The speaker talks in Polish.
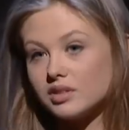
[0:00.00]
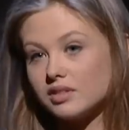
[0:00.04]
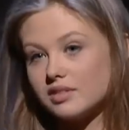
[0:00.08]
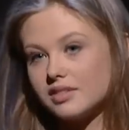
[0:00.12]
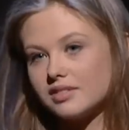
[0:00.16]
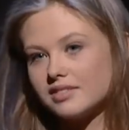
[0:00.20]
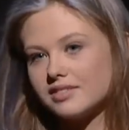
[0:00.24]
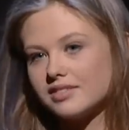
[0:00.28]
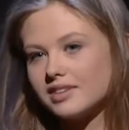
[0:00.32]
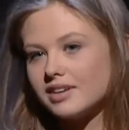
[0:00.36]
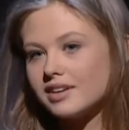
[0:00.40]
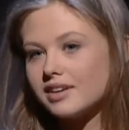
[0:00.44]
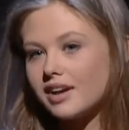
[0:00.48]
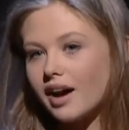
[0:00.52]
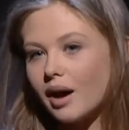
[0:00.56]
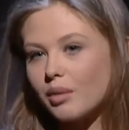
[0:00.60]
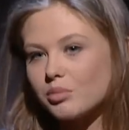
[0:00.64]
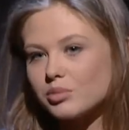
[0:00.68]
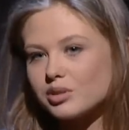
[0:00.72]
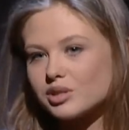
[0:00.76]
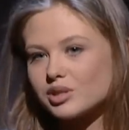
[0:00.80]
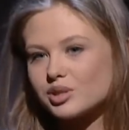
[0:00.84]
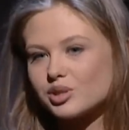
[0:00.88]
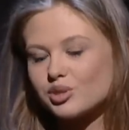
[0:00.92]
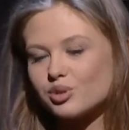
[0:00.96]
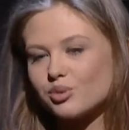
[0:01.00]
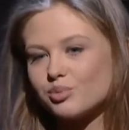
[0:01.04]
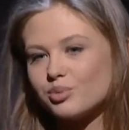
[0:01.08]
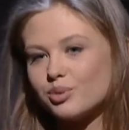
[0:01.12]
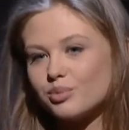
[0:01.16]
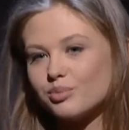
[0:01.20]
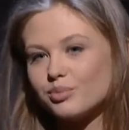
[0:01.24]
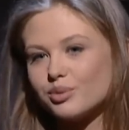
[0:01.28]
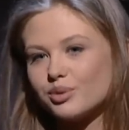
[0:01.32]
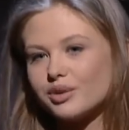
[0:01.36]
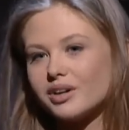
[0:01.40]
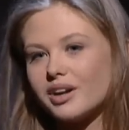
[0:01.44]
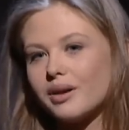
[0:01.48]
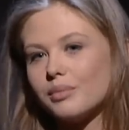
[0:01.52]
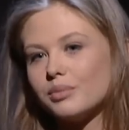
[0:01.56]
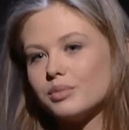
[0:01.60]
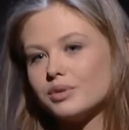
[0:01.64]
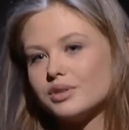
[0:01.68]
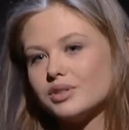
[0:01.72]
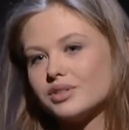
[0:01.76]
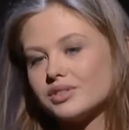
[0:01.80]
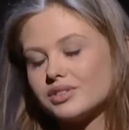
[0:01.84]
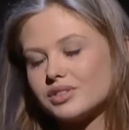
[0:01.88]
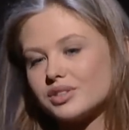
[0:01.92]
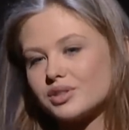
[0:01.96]
i gramy ze sobą, bo mhm. gramy
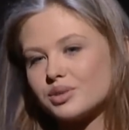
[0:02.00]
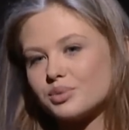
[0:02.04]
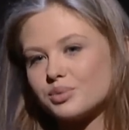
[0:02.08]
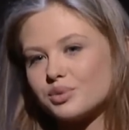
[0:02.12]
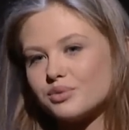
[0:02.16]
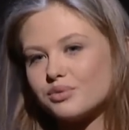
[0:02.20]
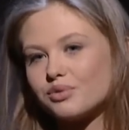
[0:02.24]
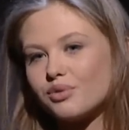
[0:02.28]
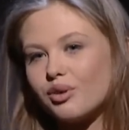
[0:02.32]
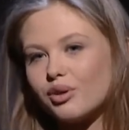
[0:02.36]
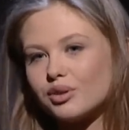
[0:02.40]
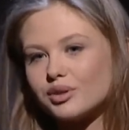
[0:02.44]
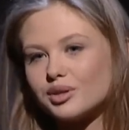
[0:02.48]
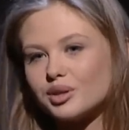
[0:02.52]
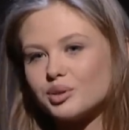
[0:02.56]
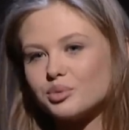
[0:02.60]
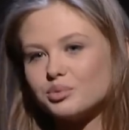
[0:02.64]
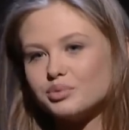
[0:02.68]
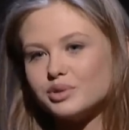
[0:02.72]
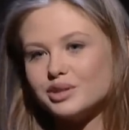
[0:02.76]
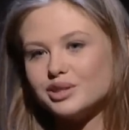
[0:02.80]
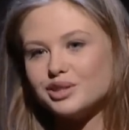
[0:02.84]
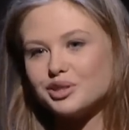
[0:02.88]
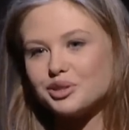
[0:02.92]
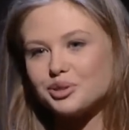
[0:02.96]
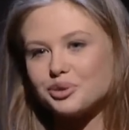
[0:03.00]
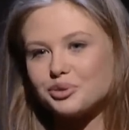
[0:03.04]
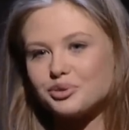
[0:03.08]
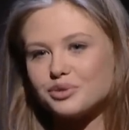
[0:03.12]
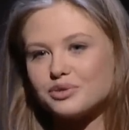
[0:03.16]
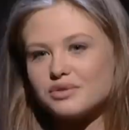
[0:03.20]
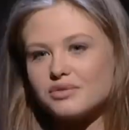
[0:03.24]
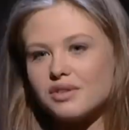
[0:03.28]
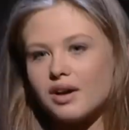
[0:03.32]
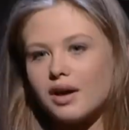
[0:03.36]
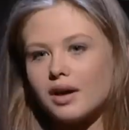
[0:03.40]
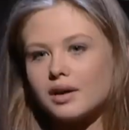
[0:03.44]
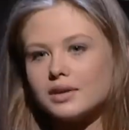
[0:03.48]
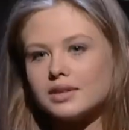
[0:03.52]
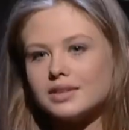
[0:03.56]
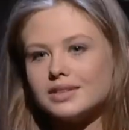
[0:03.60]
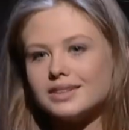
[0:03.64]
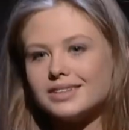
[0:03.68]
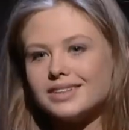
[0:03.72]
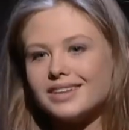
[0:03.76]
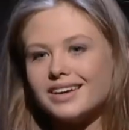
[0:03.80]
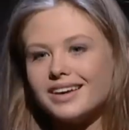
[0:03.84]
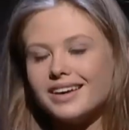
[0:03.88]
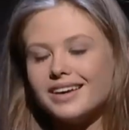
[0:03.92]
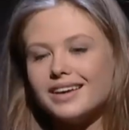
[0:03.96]
mm. ze sobą w Hotelu 52
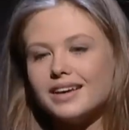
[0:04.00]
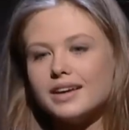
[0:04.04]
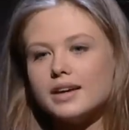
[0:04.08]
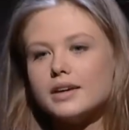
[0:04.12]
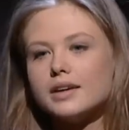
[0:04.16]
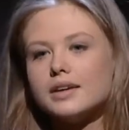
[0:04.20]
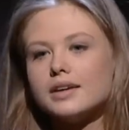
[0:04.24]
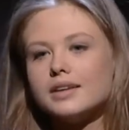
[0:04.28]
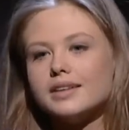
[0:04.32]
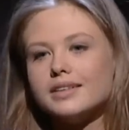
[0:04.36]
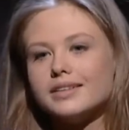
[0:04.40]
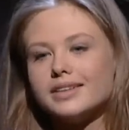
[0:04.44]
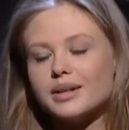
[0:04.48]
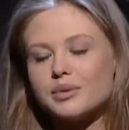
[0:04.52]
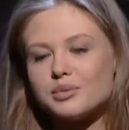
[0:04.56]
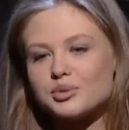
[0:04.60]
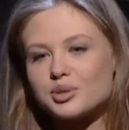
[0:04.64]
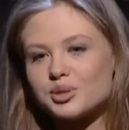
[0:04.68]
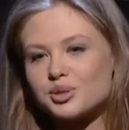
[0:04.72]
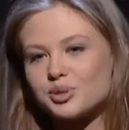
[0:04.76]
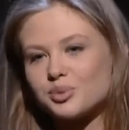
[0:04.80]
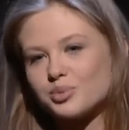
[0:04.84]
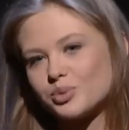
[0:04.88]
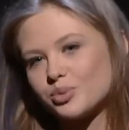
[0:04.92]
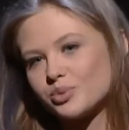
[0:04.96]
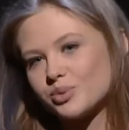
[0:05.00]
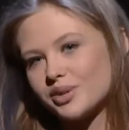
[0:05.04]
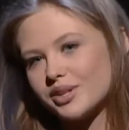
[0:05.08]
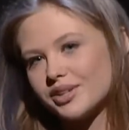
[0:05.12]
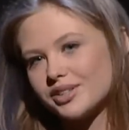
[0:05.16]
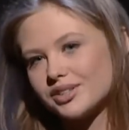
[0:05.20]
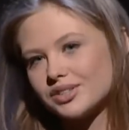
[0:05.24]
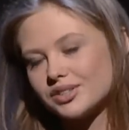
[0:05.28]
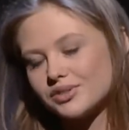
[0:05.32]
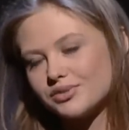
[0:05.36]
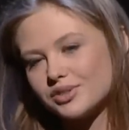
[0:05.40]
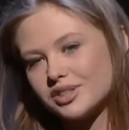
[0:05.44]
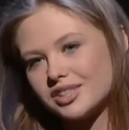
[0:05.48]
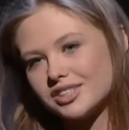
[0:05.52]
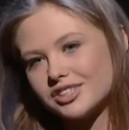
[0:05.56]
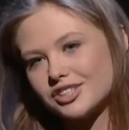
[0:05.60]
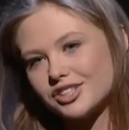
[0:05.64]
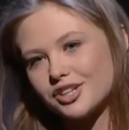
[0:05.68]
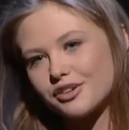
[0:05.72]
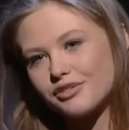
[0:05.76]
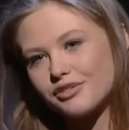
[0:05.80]
i, i gramy ze sobą teraz w Teatrze